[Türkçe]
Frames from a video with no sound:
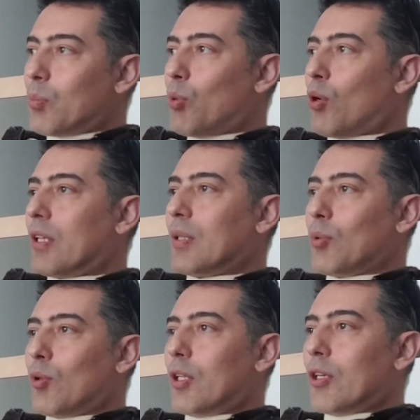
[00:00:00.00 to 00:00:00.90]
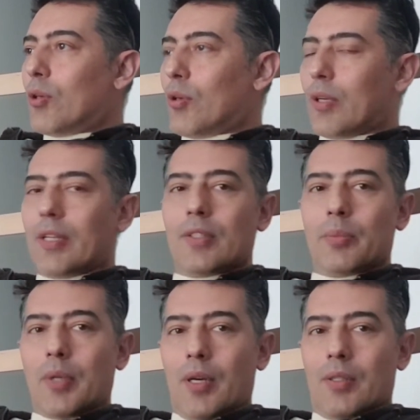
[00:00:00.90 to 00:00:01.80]
Böyle de bir olay
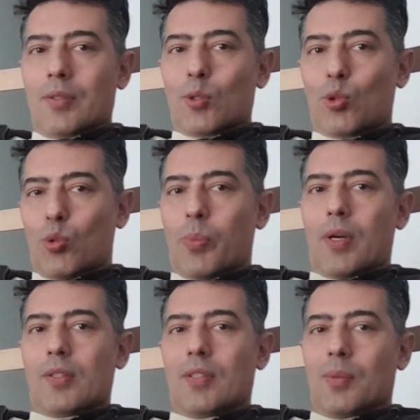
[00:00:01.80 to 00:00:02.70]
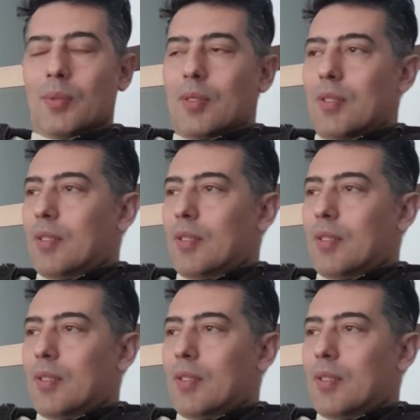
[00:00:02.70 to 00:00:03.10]
öğrendim ya. Süper değil mi?